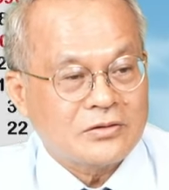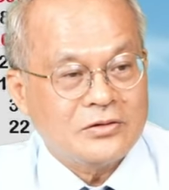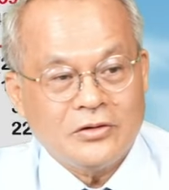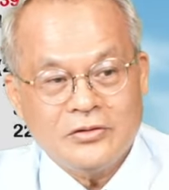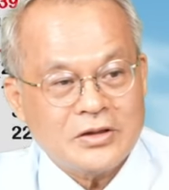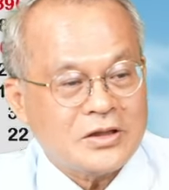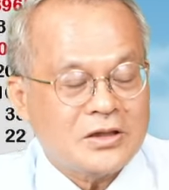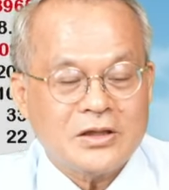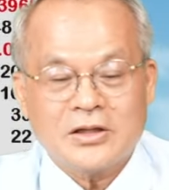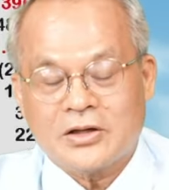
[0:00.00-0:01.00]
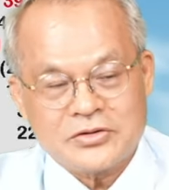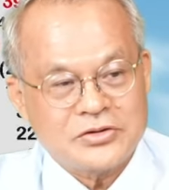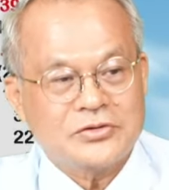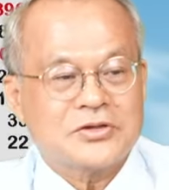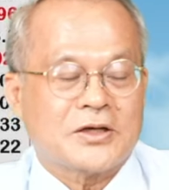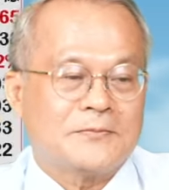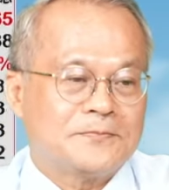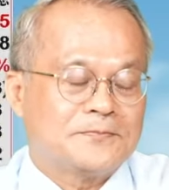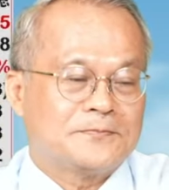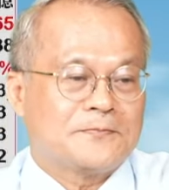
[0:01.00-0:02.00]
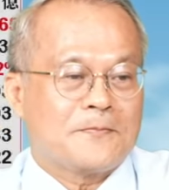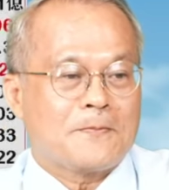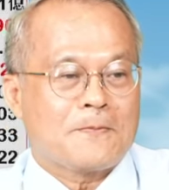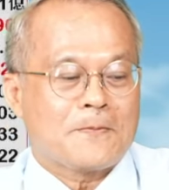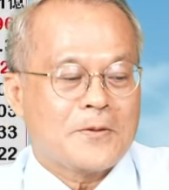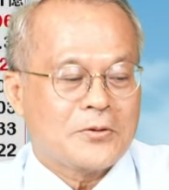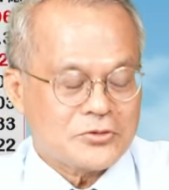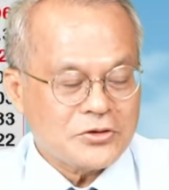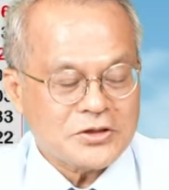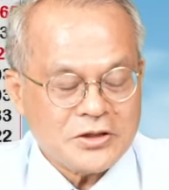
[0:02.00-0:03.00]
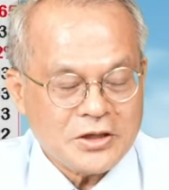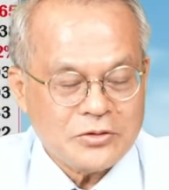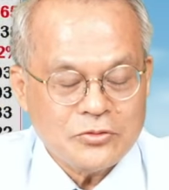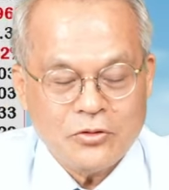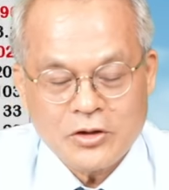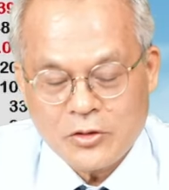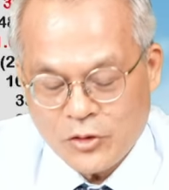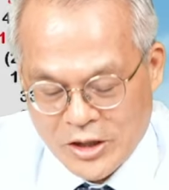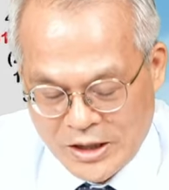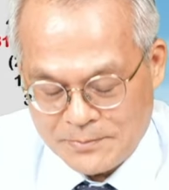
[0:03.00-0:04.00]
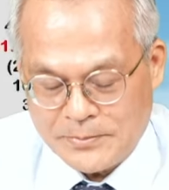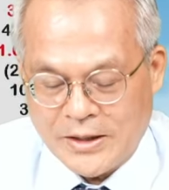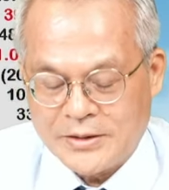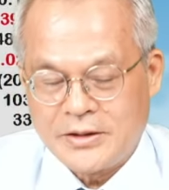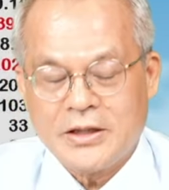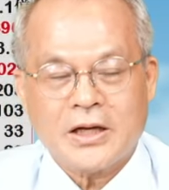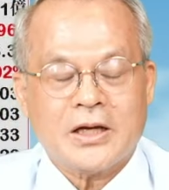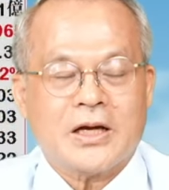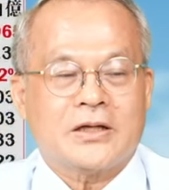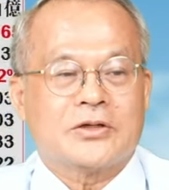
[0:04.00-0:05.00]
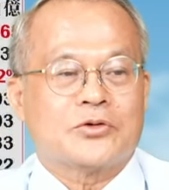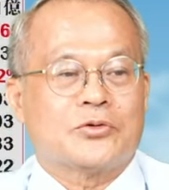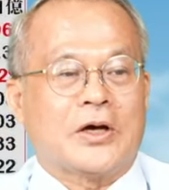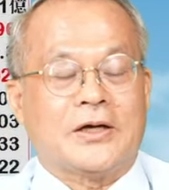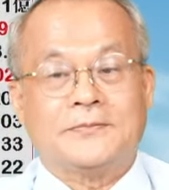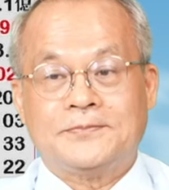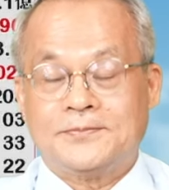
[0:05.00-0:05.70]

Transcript: 都一定要修正。所以今天如果你会看盘，你应该看得出来，